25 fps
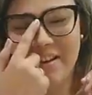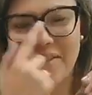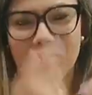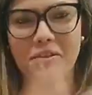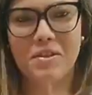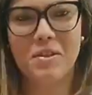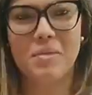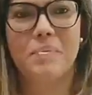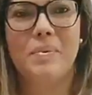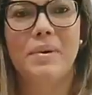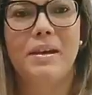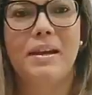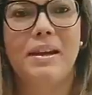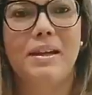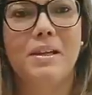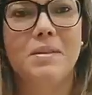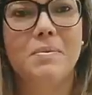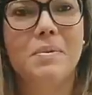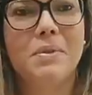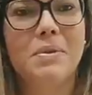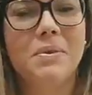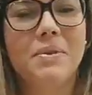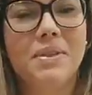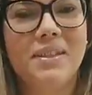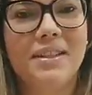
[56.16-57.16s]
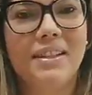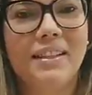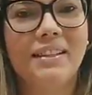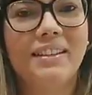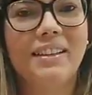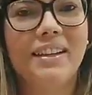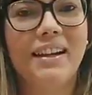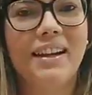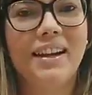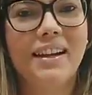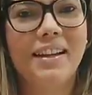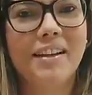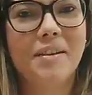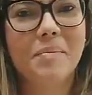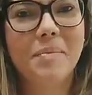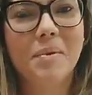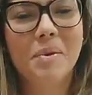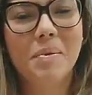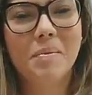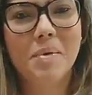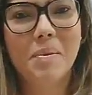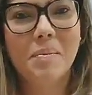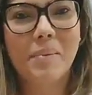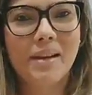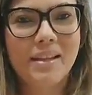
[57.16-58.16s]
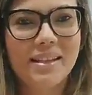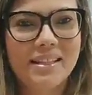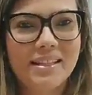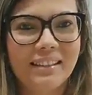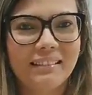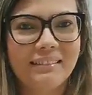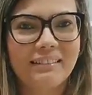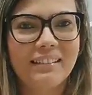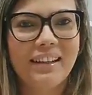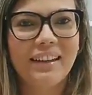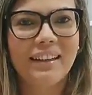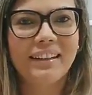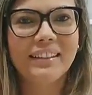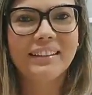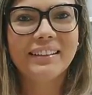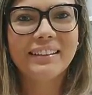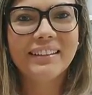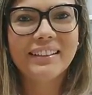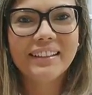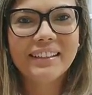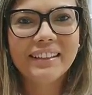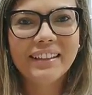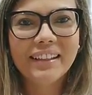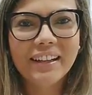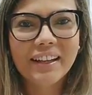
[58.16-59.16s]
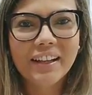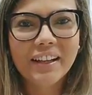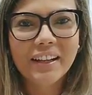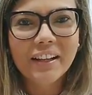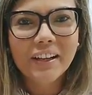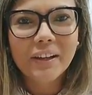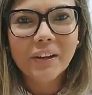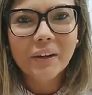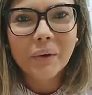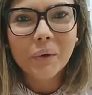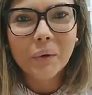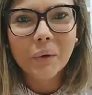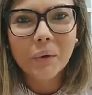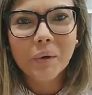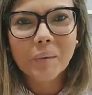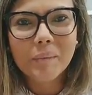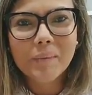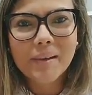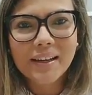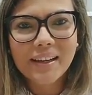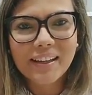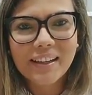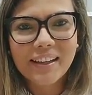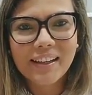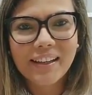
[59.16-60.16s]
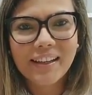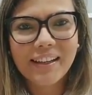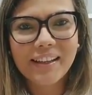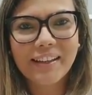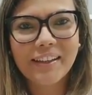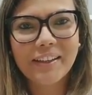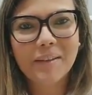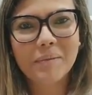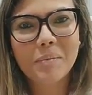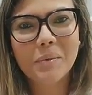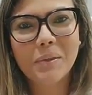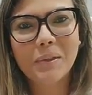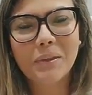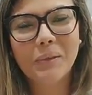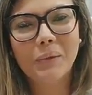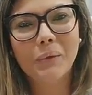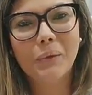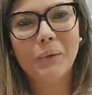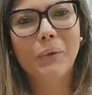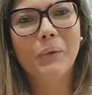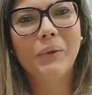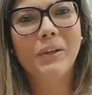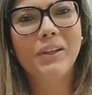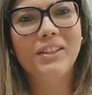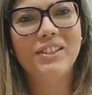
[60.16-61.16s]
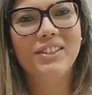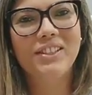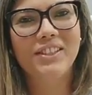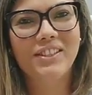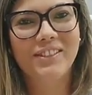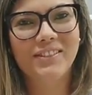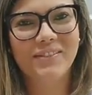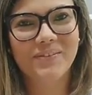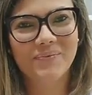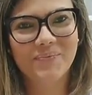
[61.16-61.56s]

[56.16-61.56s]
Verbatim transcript: Vou esperar as pessoas entrarem para me apresentar. Oi, Marilena, boa noite.